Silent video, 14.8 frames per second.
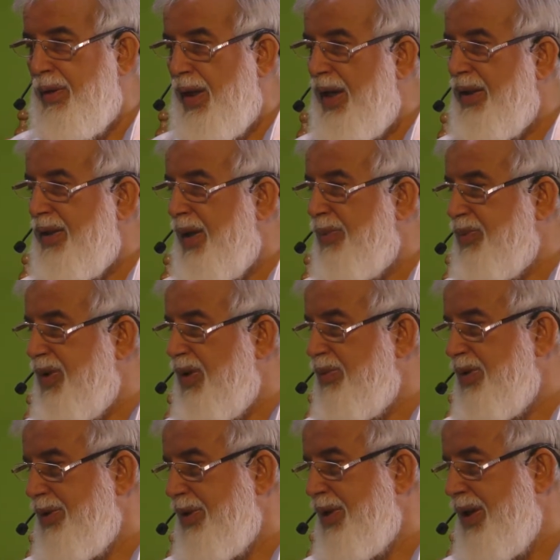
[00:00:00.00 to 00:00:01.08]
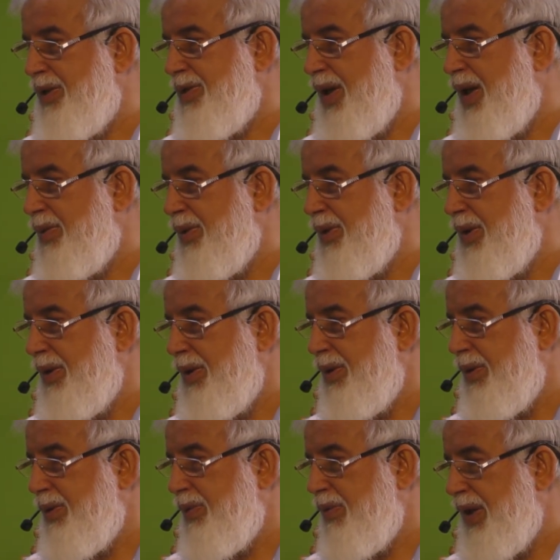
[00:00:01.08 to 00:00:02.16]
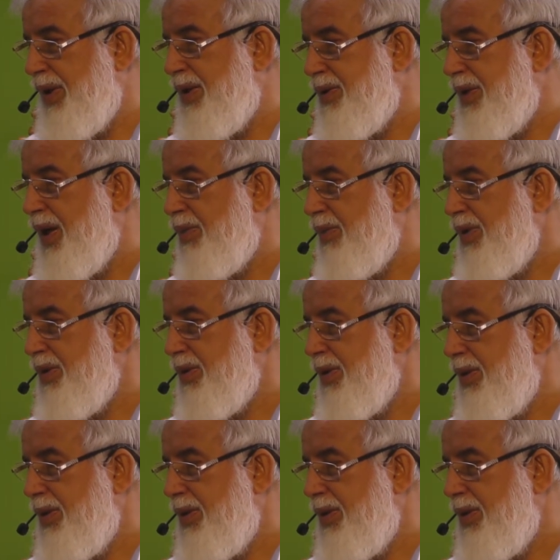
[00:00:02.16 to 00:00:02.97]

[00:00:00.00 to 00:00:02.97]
Her yaptığımızın hesabını e, vereceğimiz